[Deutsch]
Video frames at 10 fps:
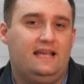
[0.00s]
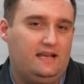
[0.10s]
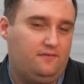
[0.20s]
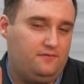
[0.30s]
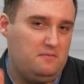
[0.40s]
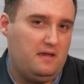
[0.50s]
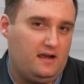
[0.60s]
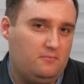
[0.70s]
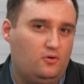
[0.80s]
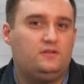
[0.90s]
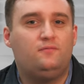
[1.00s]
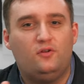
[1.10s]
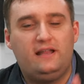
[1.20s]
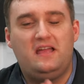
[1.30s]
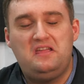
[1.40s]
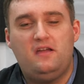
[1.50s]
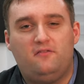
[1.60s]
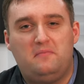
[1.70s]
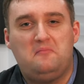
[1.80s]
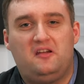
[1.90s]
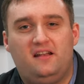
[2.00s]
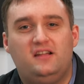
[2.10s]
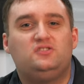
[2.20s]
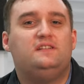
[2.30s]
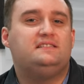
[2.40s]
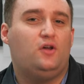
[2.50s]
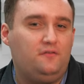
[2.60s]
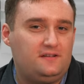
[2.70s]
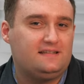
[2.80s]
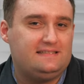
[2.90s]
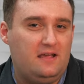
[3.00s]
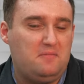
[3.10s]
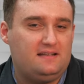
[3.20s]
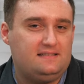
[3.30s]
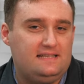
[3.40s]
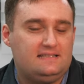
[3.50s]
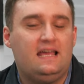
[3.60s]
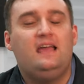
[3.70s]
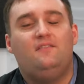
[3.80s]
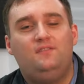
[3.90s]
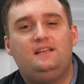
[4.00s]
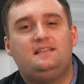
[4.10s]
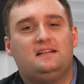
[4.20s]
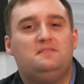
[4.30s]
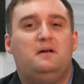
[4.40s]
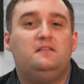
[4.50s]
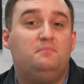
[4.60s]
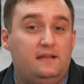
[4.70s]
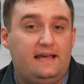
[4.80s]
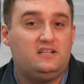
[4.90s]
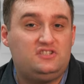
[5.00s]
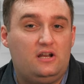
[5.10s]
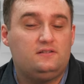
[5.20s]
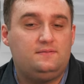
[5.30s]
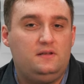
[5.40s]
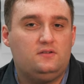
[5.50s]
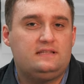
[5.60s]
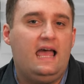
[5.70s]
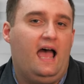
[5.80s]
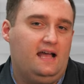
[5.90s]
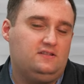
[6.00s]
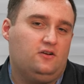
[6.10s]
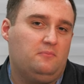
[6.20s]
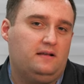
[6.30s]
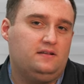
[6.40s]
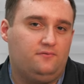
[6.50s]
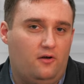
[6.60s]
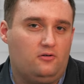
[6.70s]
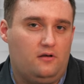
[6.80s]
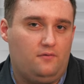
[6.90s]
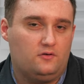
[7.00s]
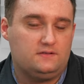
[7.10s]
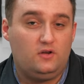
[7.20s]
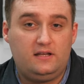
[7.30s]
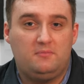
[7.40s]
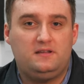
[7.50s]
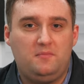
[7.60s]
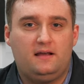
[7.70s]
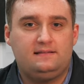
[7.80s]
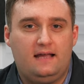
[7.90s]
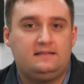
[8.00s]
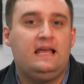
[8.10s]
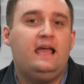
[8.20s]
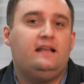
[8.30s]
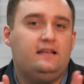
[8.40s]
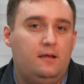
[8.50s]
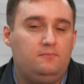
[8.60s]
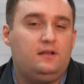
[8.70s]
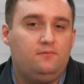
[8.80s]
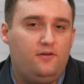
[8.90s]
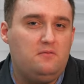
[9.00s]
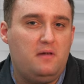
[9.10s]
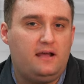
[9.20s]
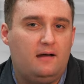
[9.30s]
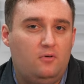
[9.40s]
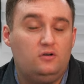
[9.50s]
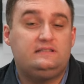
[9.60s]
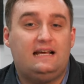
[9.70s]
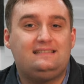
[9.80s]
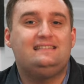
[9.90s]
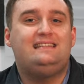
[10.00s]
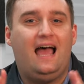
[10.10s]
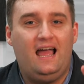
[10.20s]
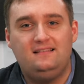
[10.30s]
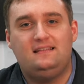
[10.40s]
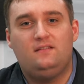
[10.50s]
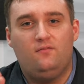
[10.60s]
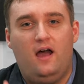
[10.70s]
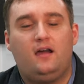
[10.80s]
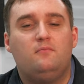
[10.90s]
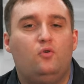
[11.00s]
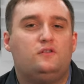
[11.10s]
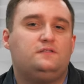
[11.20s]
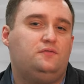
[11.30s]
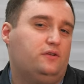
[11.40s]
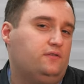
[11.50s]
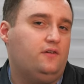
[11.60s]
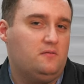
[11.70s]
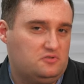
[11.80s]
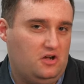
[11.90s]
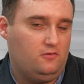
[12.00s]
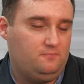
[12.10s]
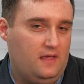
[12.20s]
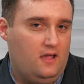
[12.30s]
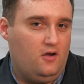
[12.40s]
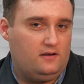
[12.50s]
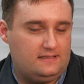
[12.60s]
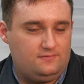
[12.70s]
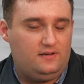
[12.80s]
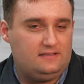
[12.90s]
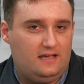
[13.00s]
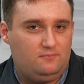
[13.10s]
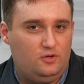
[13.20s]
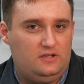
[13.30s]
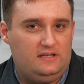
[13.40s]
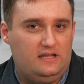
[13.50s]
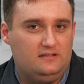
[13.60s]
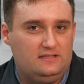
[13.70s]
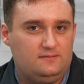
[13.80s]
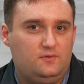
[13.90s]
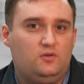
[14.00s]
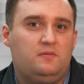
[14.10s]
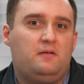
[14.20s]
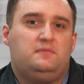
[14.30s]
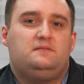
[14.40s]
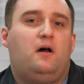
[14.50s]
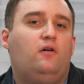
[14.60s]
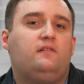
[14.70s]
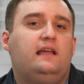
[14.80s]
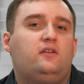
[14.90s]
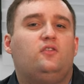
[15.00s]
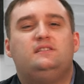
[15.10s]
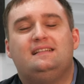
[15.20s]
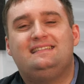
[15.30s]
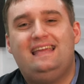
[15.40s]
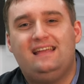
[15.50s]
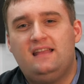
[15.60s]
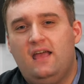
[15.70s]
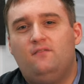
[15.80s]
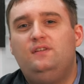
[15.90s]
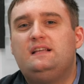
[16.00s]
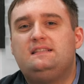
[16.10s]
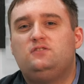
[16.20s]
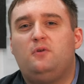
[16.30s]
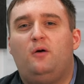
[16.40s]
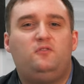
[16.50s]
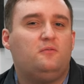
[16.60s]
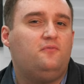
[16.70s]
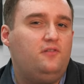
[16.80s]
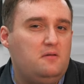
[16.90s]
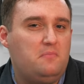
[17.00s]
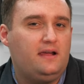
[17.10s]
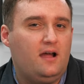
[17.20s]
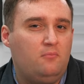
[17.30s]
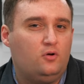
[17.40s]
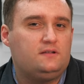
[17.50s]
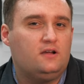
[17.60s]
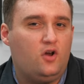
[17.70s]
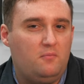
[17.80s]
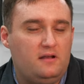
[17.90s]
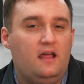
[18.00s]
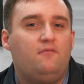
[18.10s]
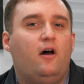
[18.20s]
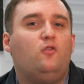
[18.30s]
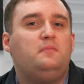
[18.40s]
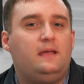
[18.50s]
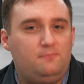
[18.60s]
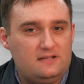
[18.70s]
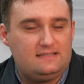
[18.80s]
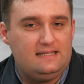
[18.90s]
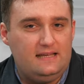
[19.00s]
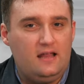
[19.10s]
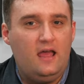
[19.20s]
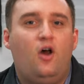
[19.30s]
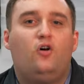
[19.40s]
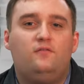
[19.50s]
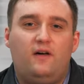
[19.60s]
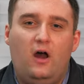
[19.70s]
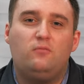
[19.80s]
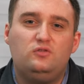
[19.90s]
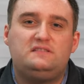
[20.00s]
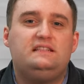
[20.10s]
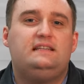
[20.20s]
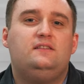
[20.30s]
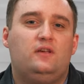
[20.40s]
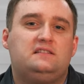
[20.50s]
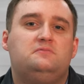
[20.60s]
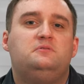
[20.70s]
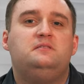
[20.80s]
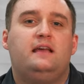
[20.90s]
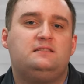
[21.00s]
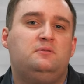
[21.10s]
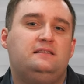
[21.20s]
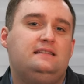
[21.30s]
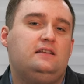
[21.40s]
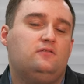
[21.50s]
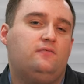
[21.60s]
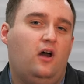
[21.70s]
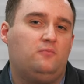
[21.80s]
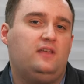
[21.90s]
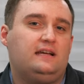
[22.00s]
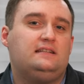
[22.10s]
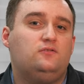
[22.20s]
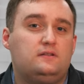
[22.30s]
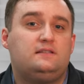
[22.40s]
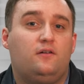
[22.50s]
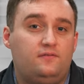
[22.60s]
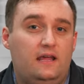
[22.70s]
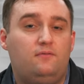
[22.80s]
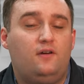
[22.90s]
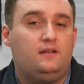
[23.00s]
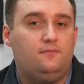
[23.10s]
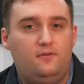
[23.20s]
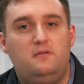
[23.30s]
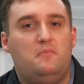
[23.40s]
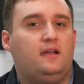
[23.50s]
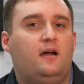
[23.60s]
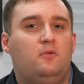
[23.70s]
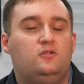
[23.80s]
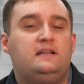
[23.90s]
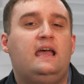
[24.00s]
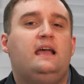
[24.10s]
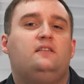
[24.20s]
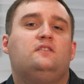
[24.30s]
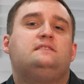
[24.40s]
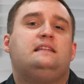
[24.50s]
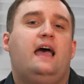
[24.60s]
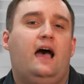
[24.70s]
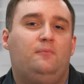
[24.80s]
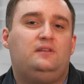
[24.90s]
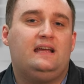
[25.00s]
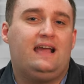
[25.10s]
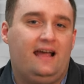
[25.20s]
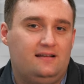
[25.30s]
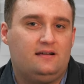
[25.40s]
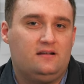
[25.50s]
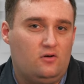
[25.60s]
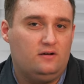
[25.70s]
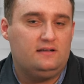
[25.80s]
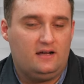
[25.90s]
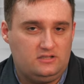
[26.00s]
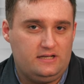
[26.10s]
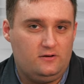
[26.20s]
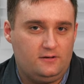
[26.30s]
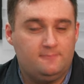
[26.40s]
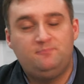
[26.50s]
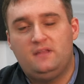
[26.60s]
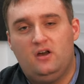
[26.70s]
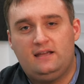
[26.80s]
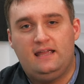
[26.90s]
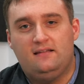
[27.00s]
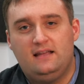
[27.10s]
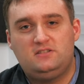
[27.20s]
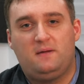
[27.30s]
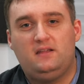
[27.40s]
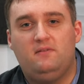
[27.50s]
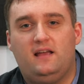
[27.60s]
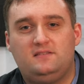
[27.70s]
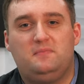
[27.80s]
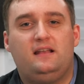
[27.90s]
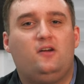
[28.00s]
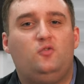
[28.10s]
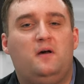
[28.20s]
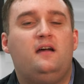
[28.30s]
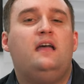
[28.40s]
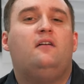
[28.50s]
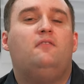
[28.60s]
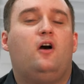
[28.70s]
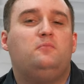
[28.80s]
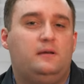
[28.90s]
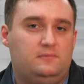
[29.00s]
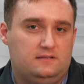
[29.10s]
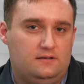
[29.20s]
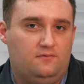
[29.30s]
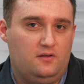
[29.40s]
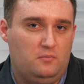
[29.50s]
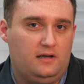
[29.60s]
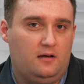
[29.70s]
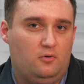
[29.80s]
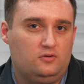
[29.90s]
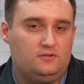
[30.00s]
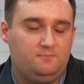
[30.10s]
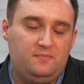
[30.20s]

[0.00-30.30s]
Ja, der Filmmaker-Mode wurde ja hier auf meinem Kanal schon des Öfteren thematisiert, wie gesagt in meinen Bildeinstellungsvideos als auch in meinen TV-Reviews. Dort habe ich immer gesagt, nehmt den Filmmaker-Mode, das ist der einzig wahre Modus fürs Filmschauen. Und jetzt, wie gesagt, möchte ich hier in diesem Video da ein bisschen mal aufklären und euch erzählen, wie ist es überhaupt zum Filmmaker-Mode gekommen, warum gibt es den und warum nutze ich den so ex explizit und warum sage ich, nutzt auf jeden Fall den Filmmaker-Mode, sonst habt ihr keine genaue Darstellung. Okay, jetzt sprechen wir erstmal darüber, warum gibt es den Filmmaker Mode.